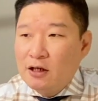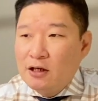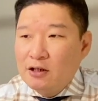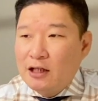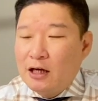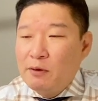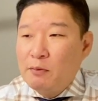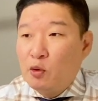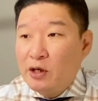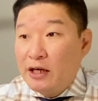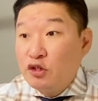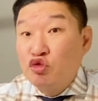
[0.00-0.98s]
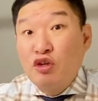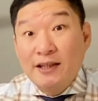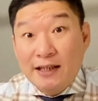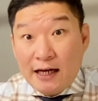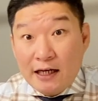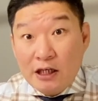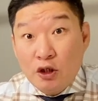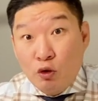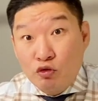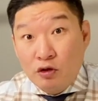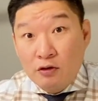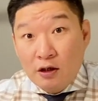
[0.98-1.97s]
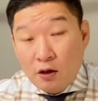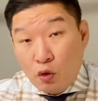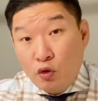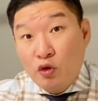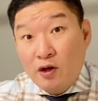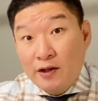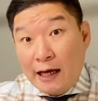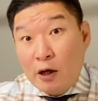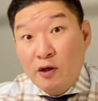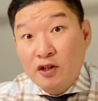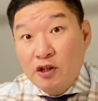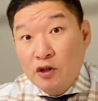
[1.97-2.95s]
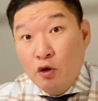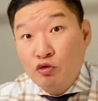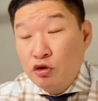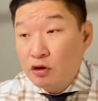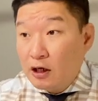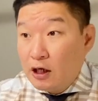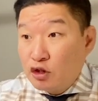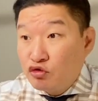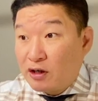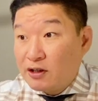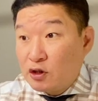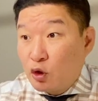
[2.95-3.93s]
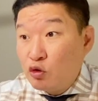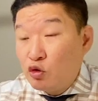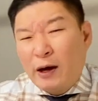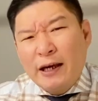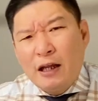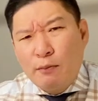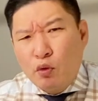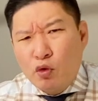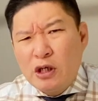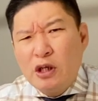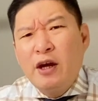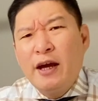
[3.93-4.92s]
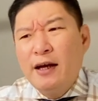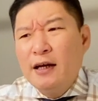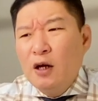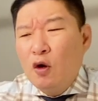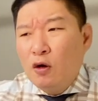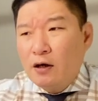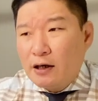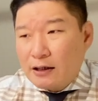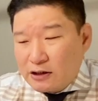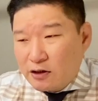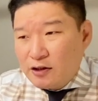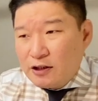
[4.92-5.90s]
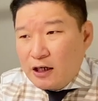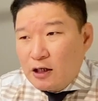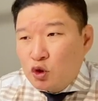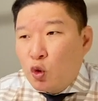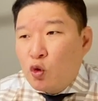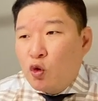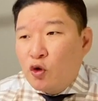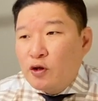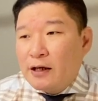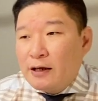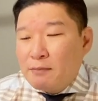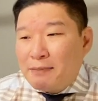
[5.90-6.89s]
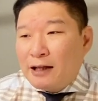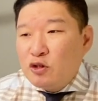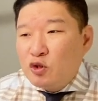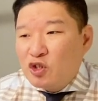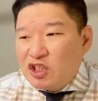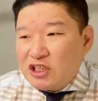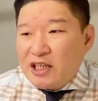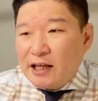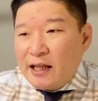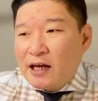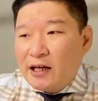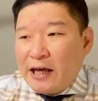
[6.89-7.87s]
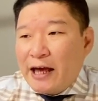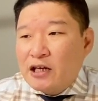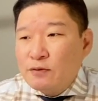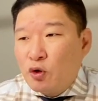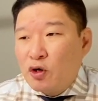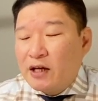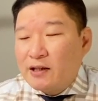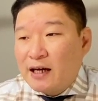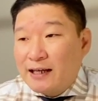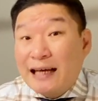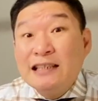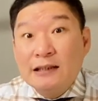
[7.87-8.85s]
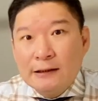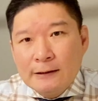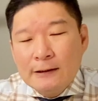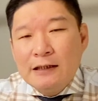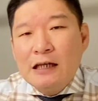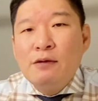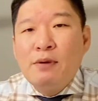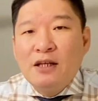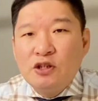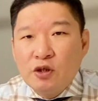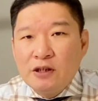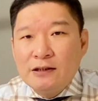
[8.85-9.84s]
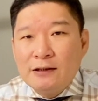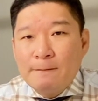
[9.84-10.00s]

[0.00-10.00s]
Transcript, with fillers: 그 다음에 뭐 이게 스트라타인 경우는 콘도나 타운하우스인 경우는 스트라타 서류도 확인해보고 이래야 아, 그런 조건 만족 시에 내가 계약금 걸겠다라는 일반적인